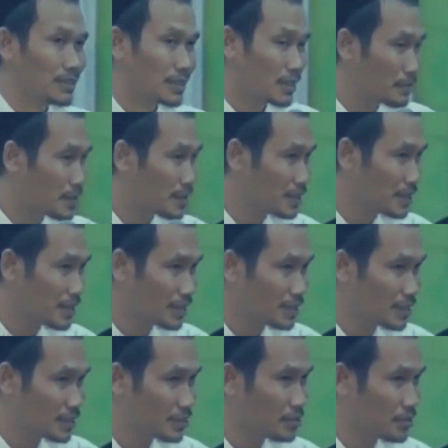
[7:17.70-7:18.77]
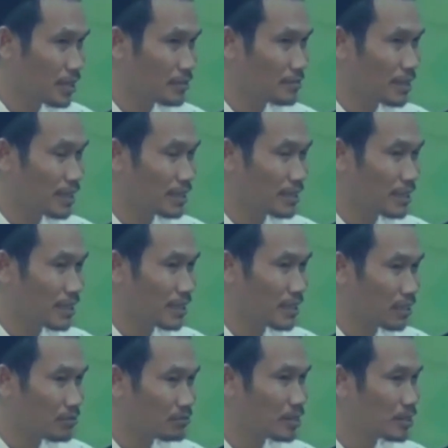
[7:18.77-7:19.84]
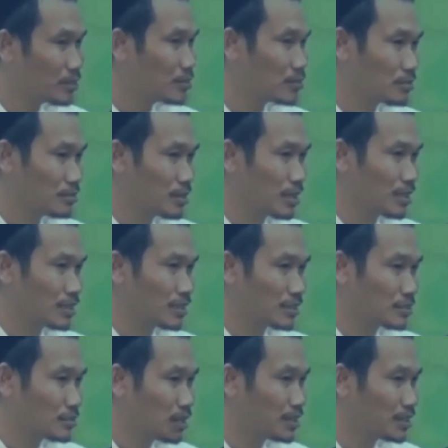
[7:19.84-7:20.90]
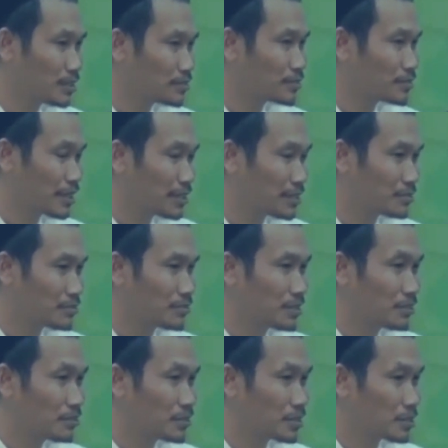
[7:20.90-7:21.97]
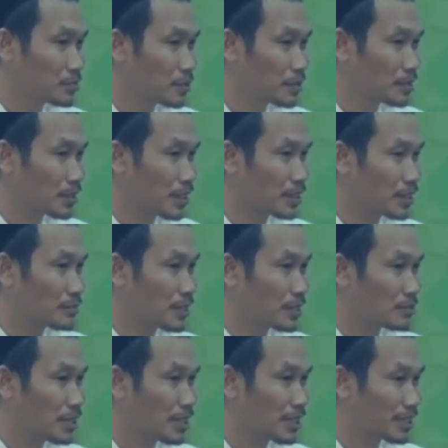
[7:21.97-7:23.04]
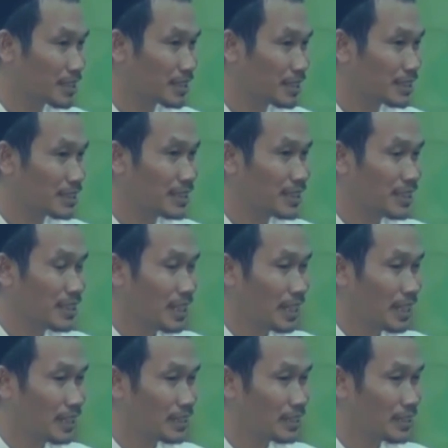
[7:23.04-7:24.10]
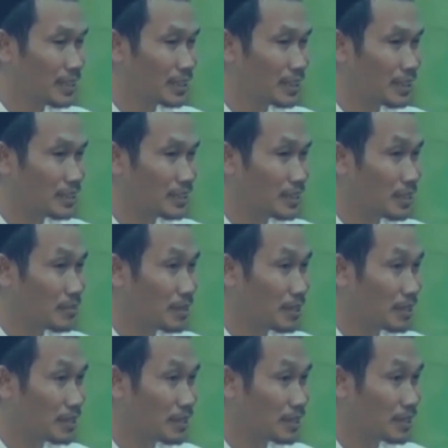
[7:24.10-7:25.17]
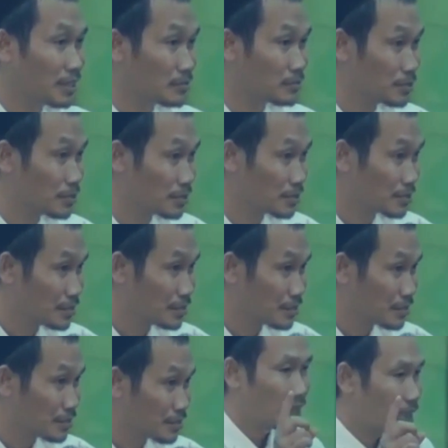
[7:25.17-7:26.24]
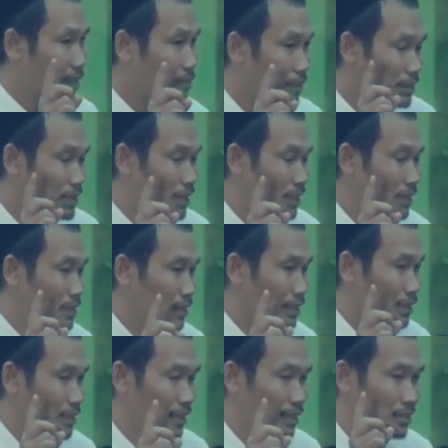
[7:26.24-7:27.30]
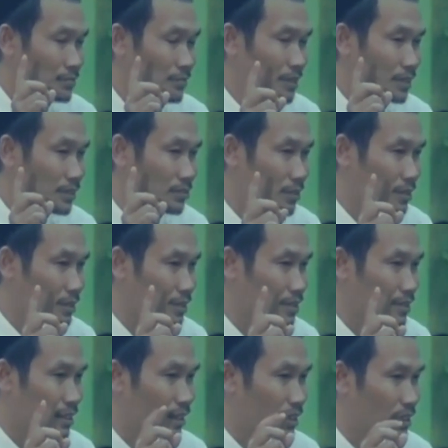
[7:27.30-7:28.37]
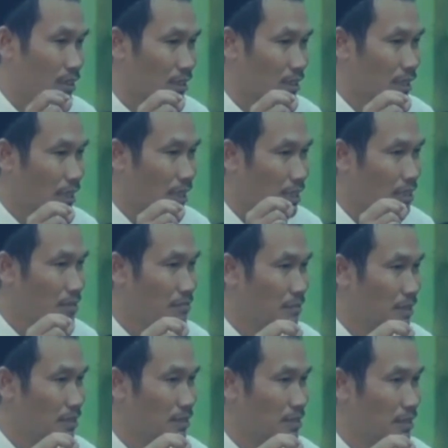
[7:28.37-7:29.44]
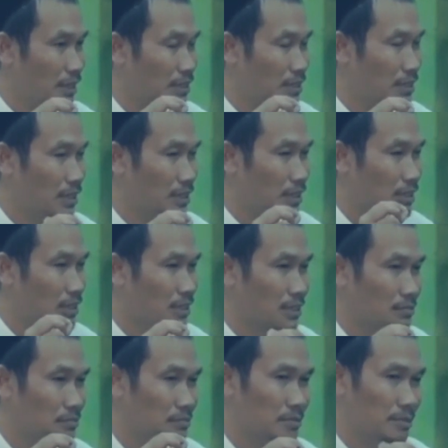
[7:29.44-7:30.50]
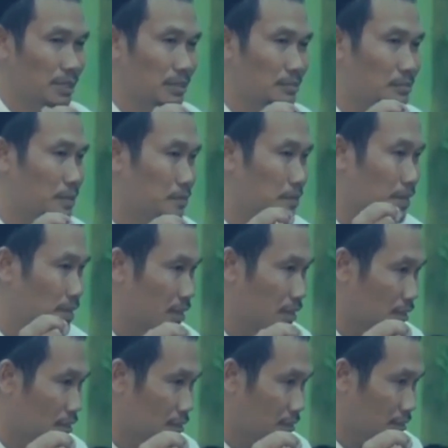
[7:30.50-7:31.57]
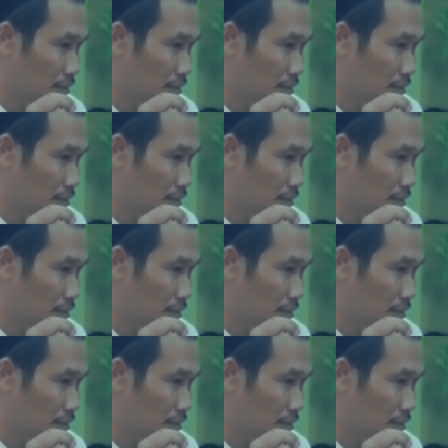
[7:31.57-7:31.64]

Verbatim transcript: Tapi ketika seseorang mengatakan Allah itu Tuhan, Tuhan itu satu, itu disebut kalimat hakin alaiha nahya wa alaiha namut. Kenapa dikatakan kalimat tauhid? Karena kalimat yang dari kesimpulan berpikir.